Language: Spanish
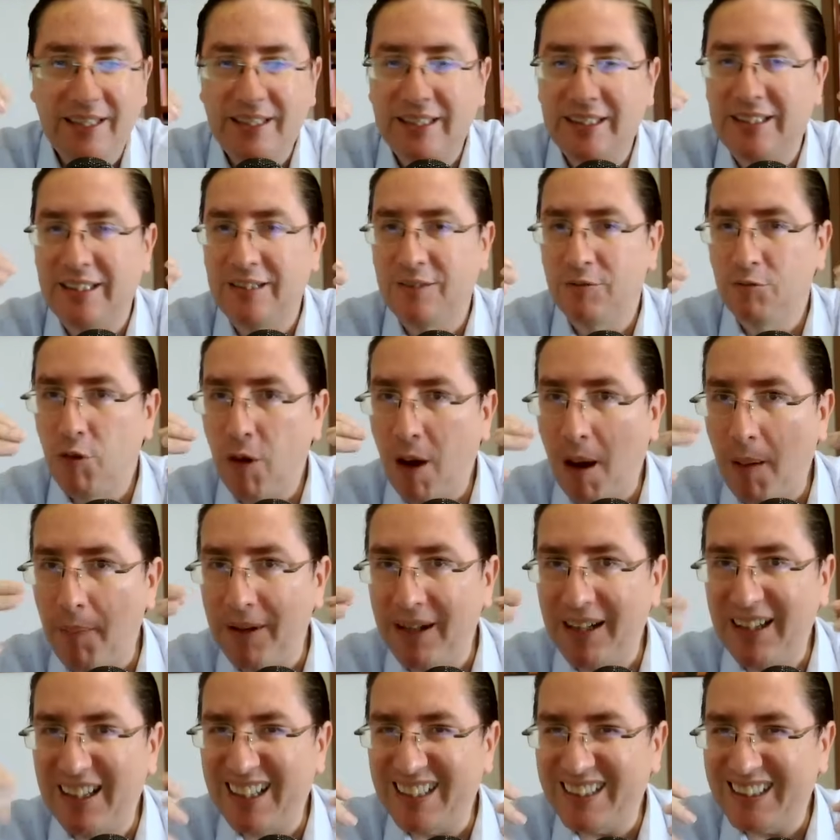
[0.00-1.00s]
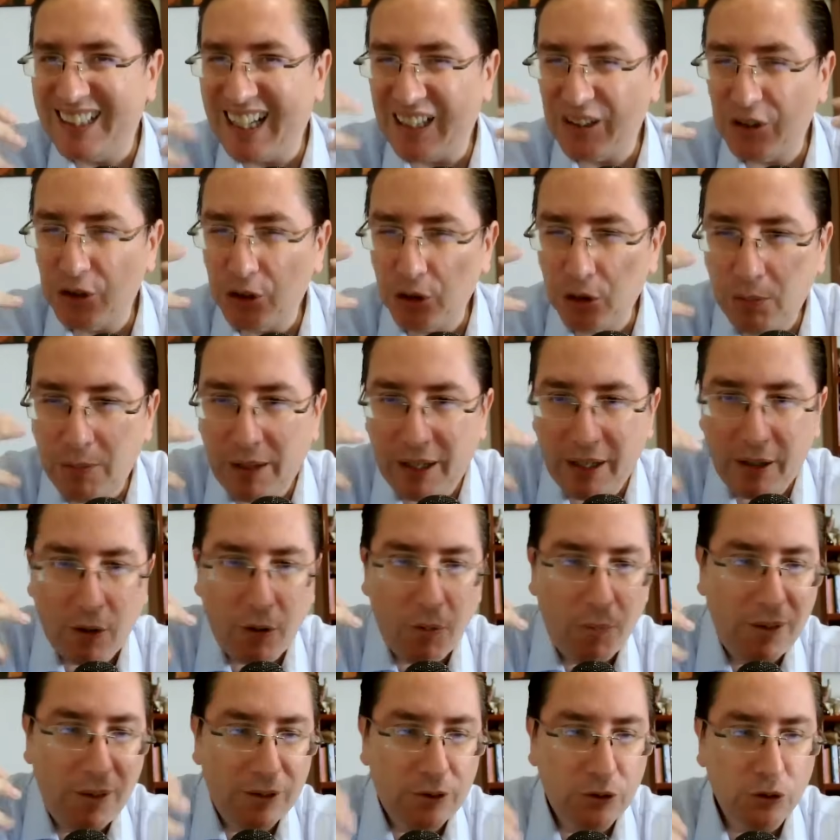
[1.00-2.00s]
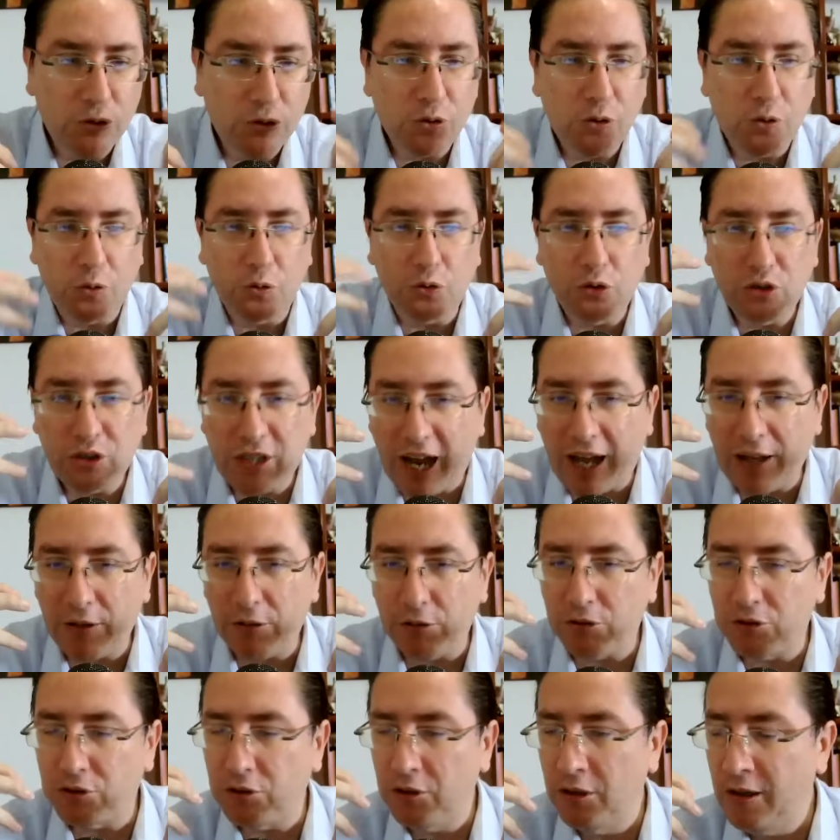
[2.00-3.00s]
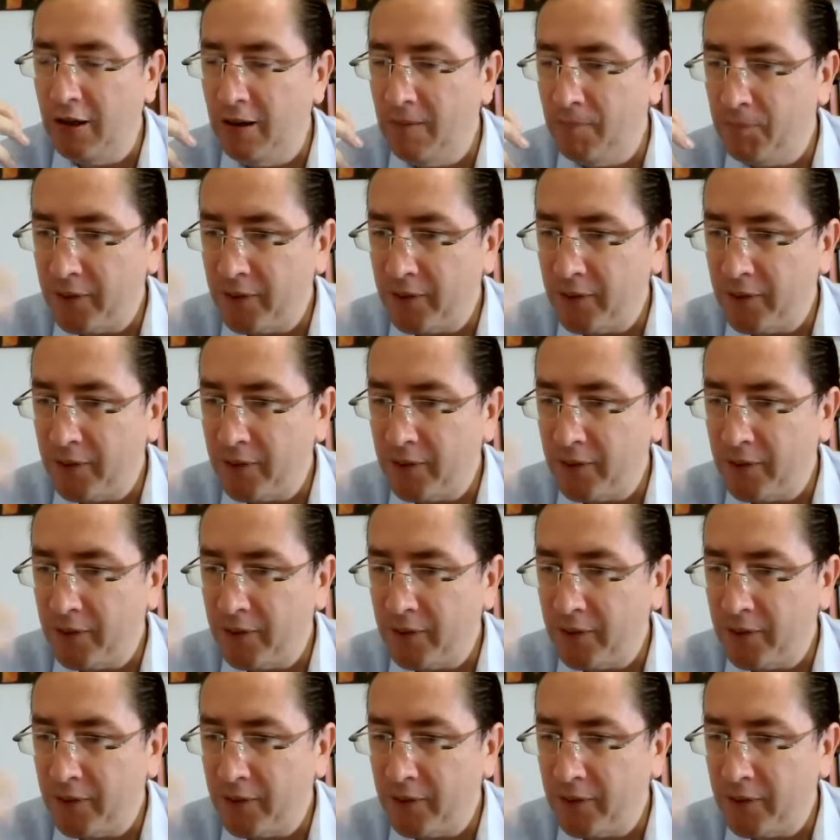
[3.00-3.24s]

Es decir, nuevamente se asumen como esos cruzados